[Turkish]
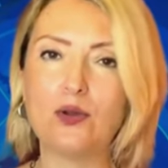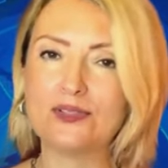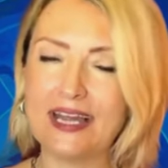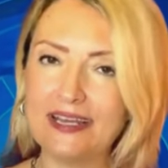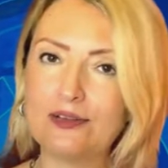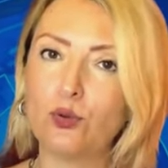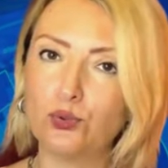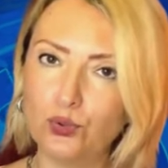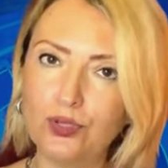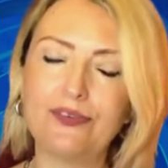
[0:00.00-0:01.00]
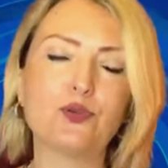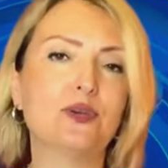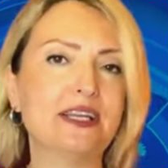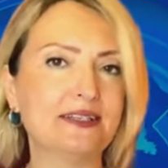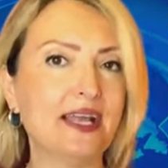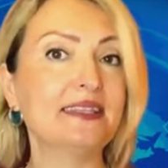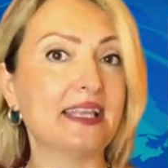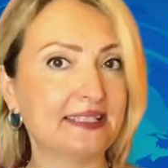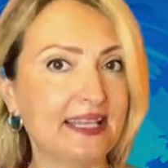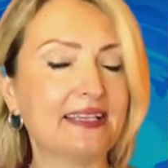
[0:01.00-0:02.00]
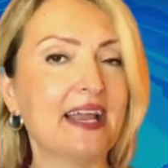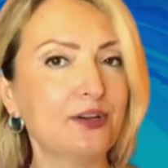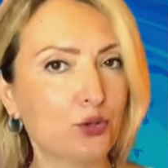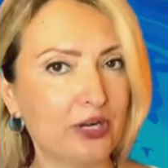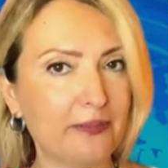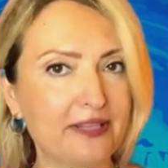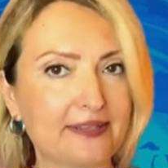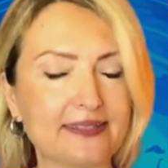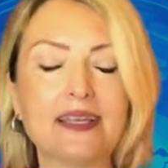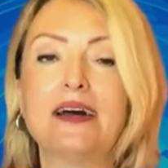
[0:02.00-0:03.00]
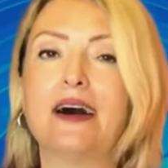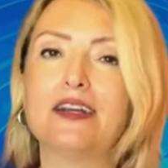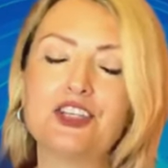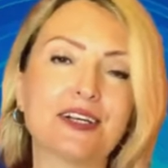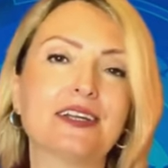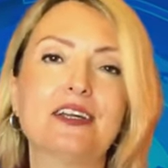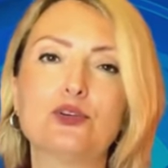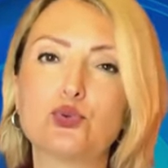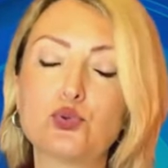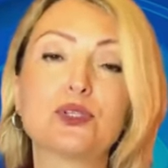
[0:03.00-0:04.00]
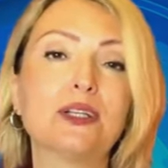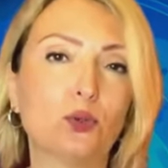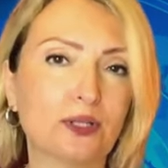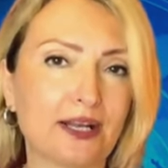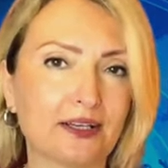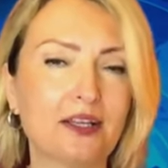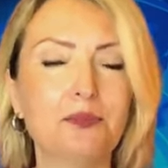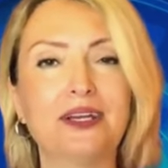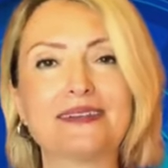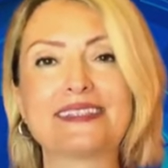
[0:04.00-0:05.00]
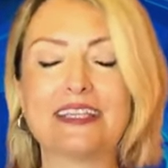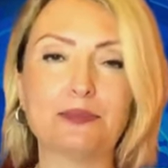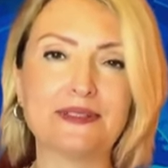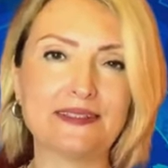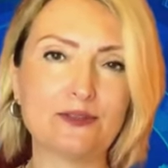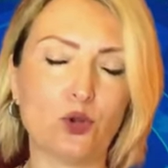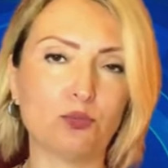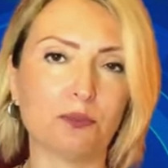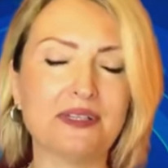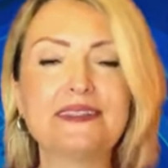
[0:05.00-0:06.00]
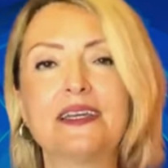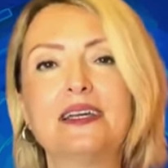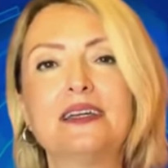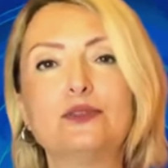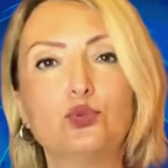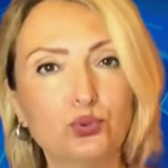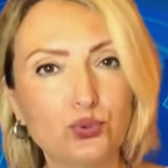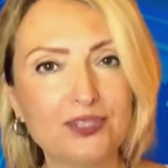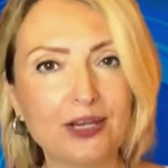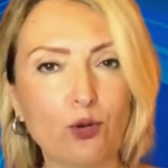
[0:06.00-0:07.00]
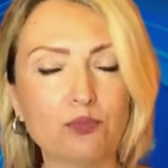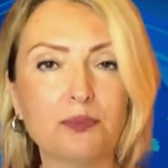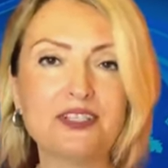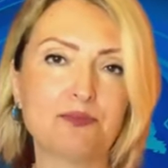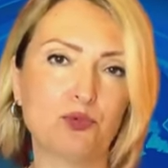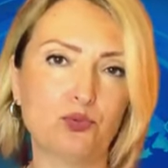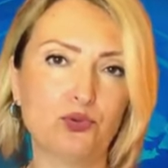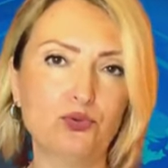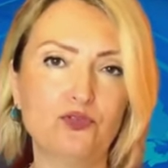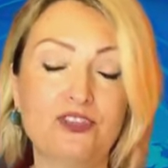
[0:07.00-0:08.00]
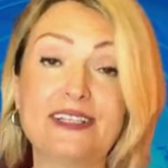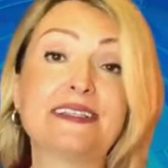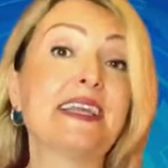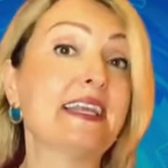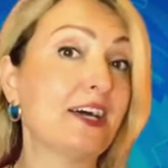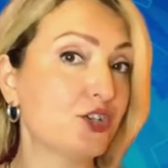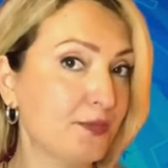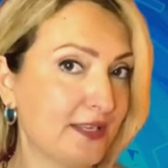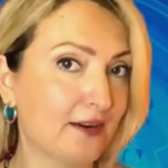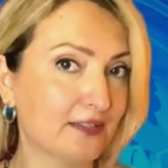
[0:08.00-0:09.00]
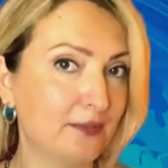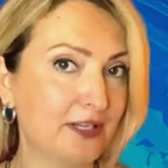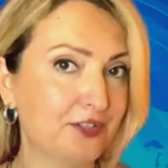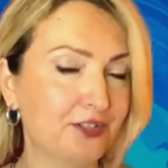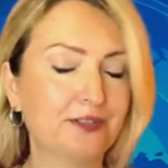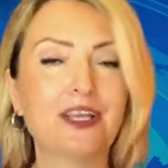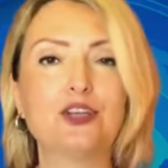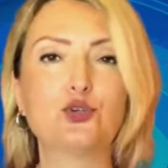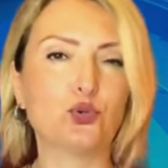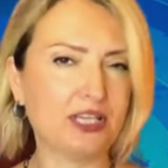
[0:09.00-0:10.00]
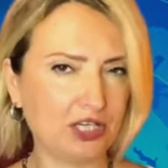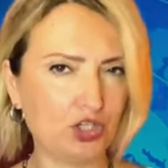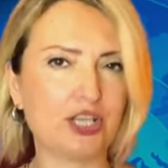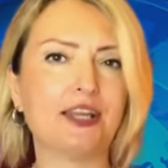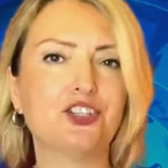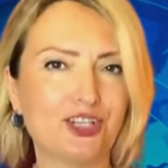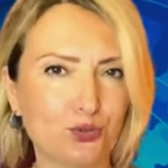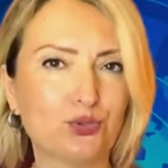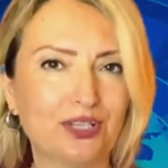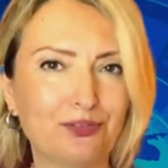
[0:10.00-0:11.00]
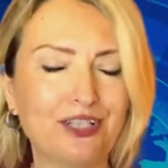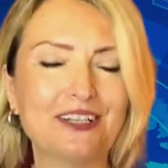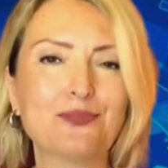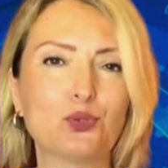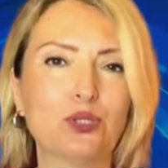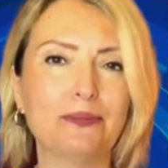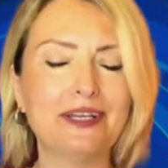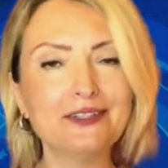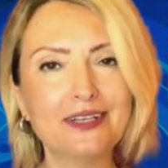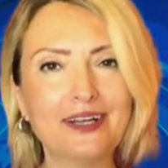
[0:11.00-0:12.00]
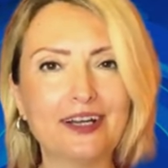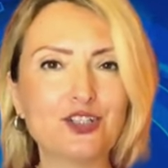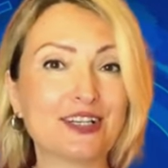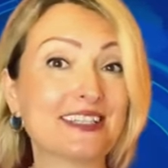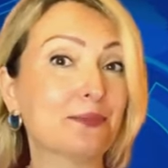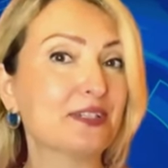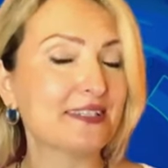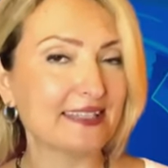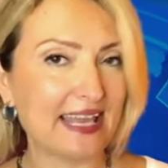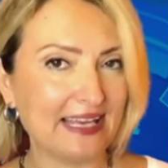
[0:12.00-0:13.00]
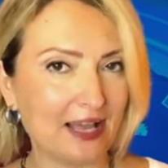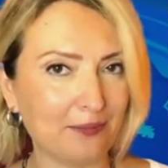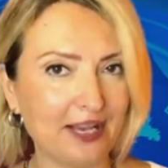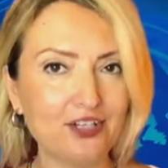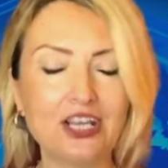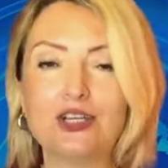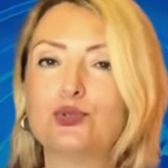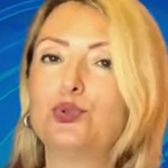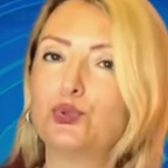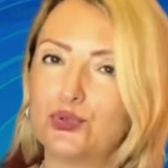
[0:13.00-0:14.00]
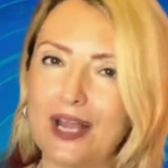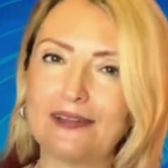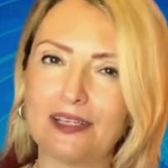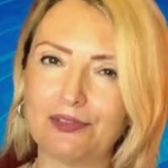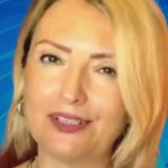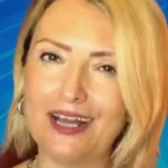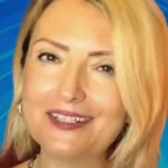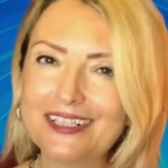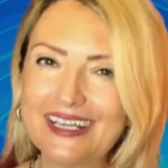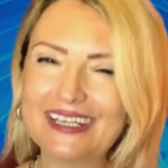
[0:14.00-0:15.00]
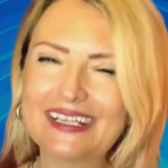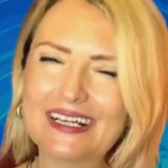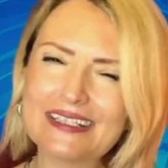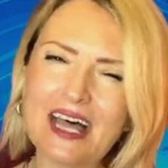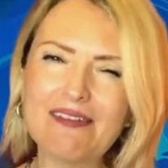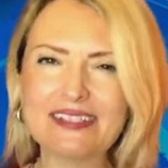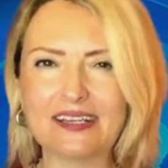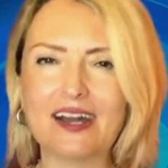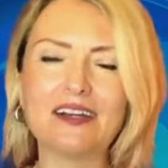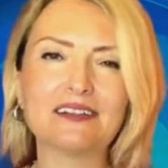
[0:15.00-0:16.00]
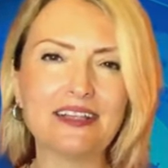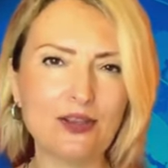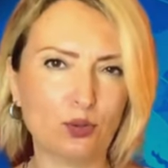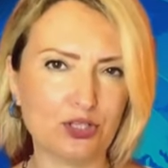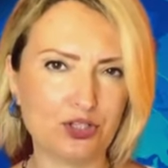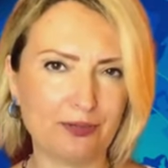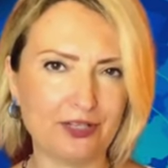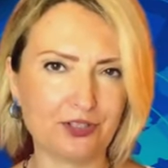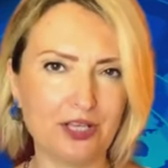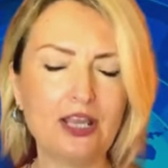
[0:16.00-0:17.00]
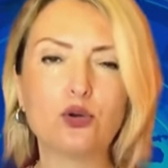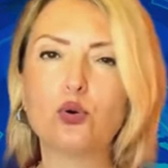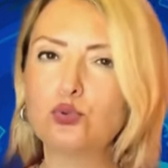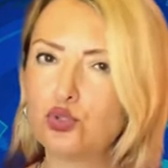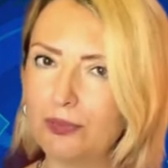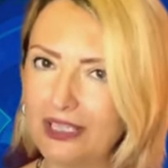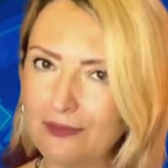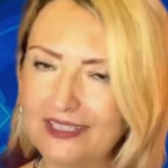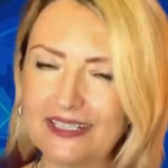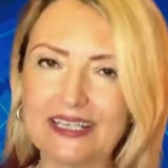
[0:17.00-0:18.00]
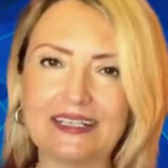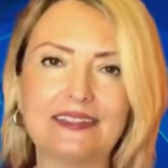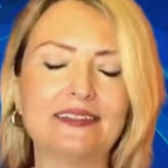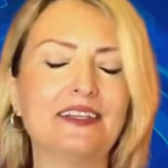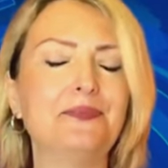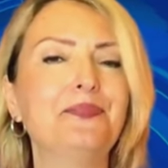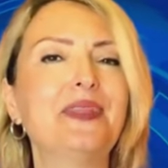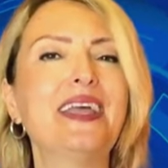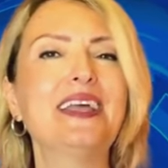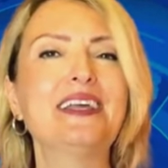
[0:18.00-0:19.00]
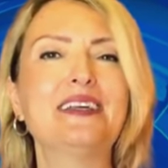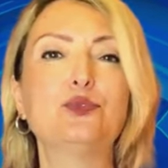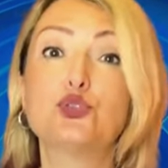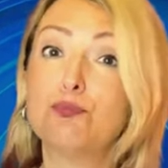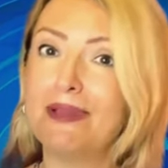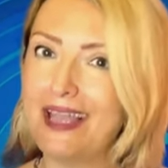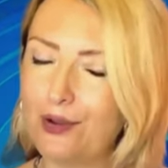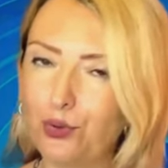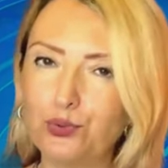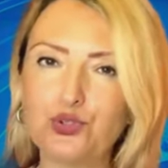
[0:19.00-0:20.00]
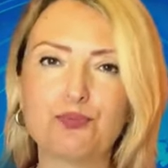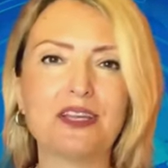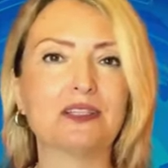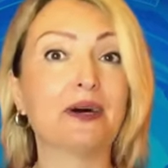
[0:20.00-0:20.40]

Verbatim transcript: Özellikle otorite figürlerinden destekler görebiliriz. Ancak ruhsal olarak biraz sabırsız olmamız, dürtüsel olmamız mümkün. Fiziksel enerjimiz artabilir. Çok girişken, cesur tavırlarımız olabilir. Ancak sabırsız eylemler, dürtüsel tavırlar kaza ve sakarlıklara yol açabilir. Konuşmalarımıza dikkat edelim düşünmeden konuşmayalım.